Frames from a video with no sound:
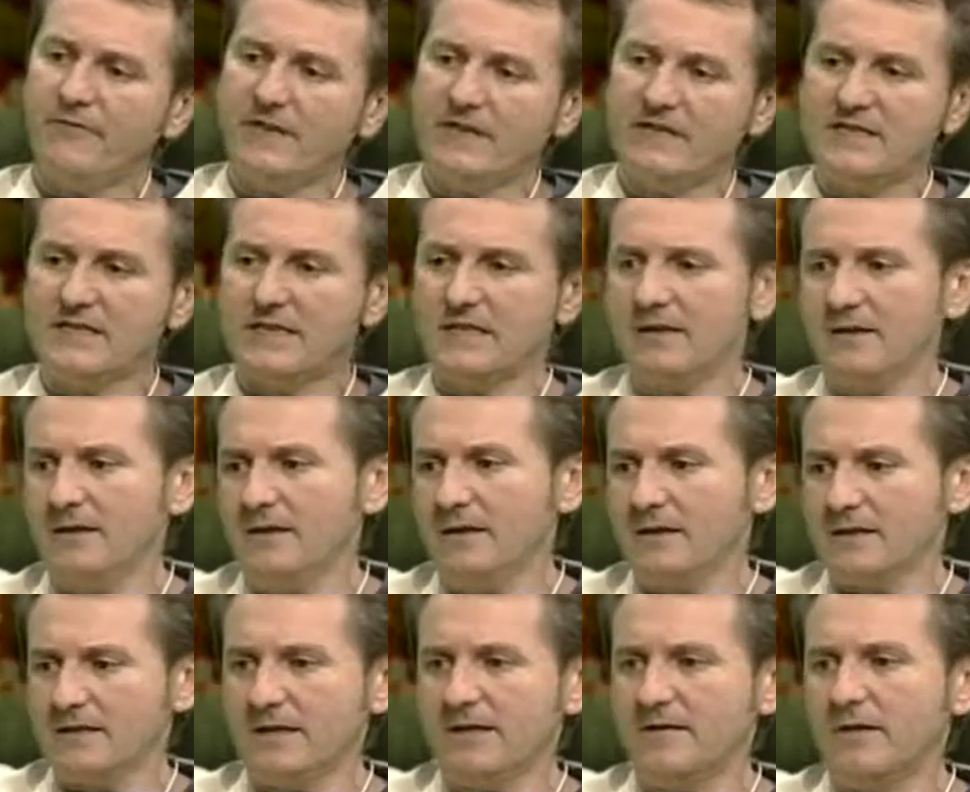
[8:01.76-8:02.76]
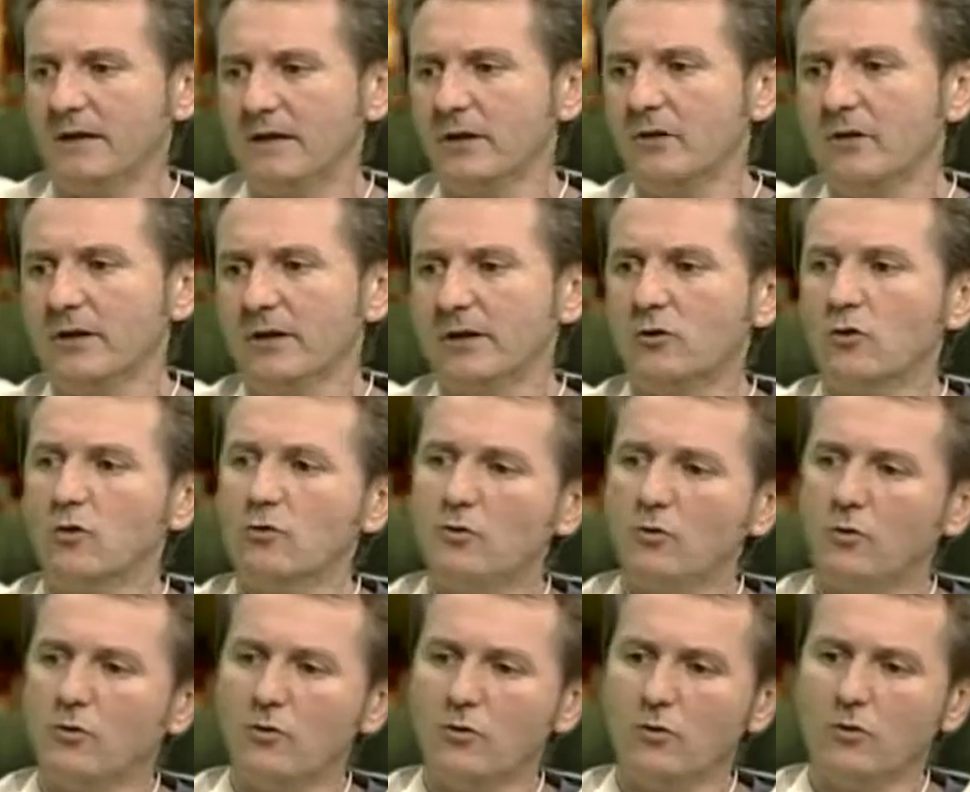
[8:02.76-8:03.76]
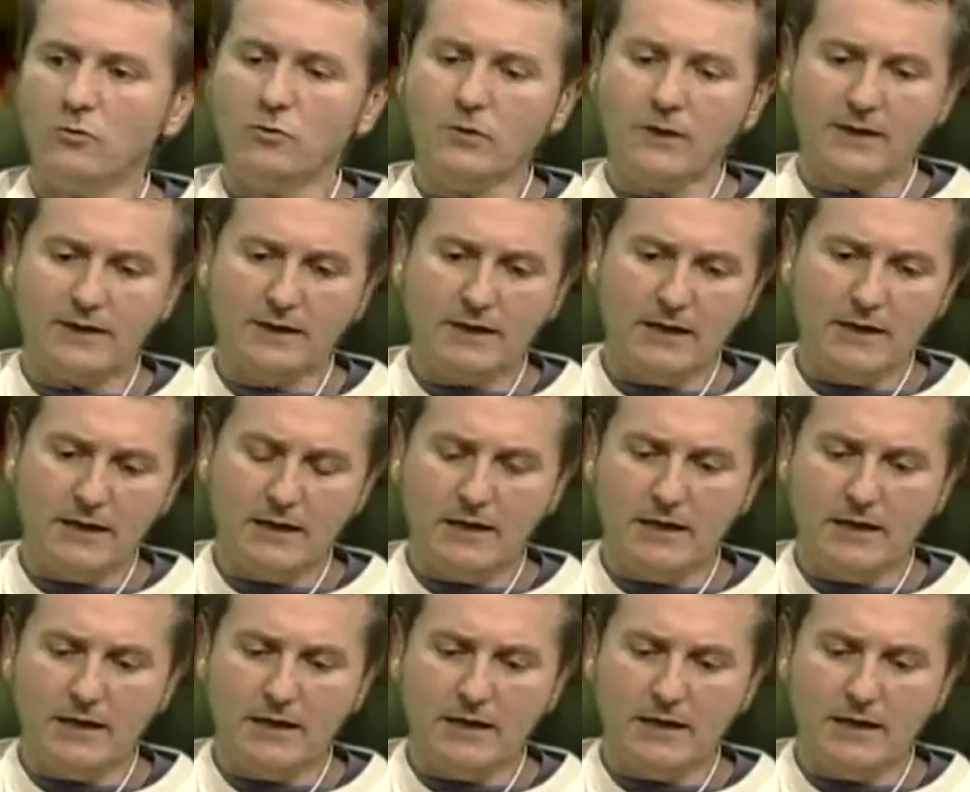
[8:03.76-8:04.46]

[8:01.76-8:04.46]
fecha en días anteriores como durante